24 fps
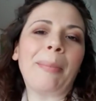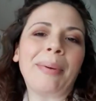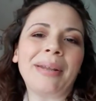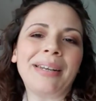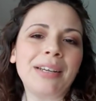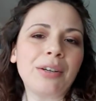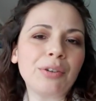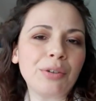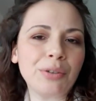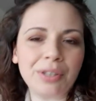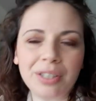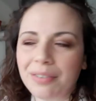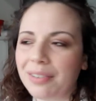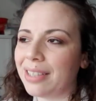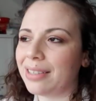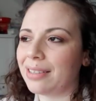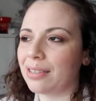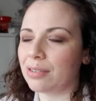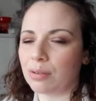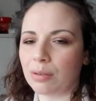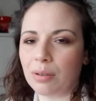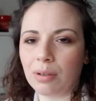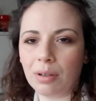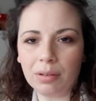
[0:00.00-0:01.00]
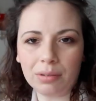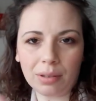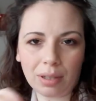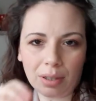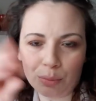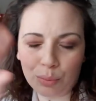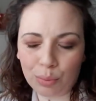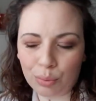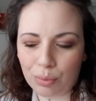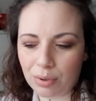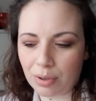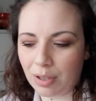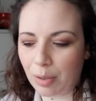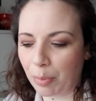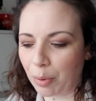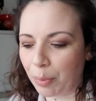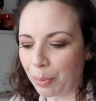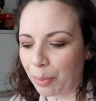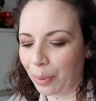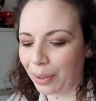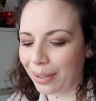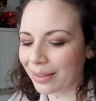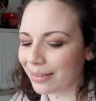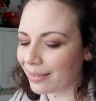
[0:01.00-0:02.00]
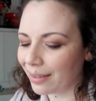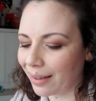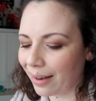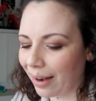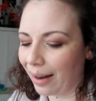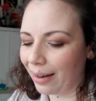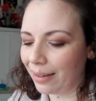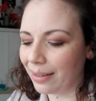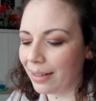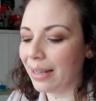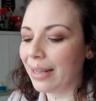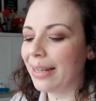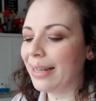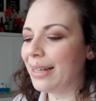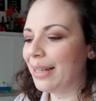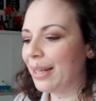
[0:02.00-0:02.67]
pericolo di vita, sono traduzioni proprio letterali,